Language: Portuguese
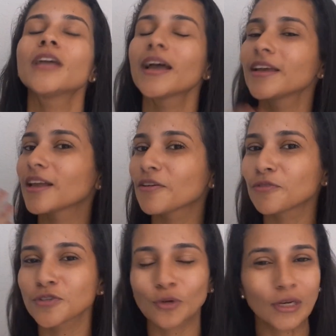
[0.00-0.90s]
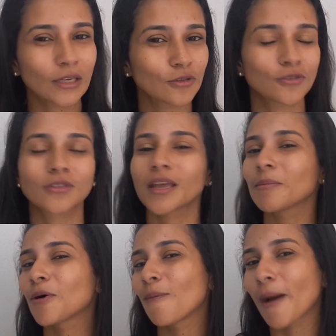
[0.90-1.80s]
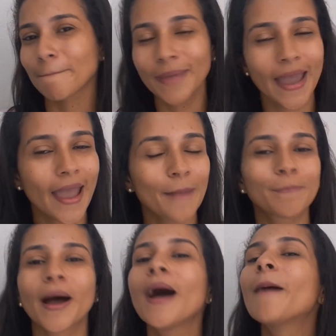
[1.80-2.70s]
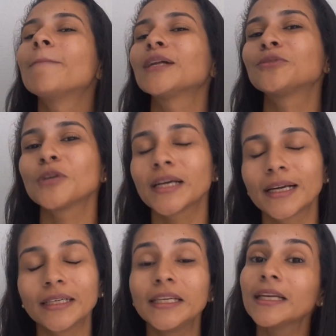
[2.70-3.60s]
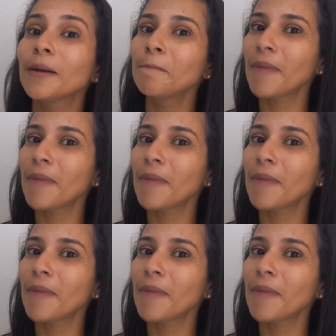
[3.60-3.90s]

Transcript: e aí ela foi escolhendo outros temas como a Peppa, Patrulha Canina,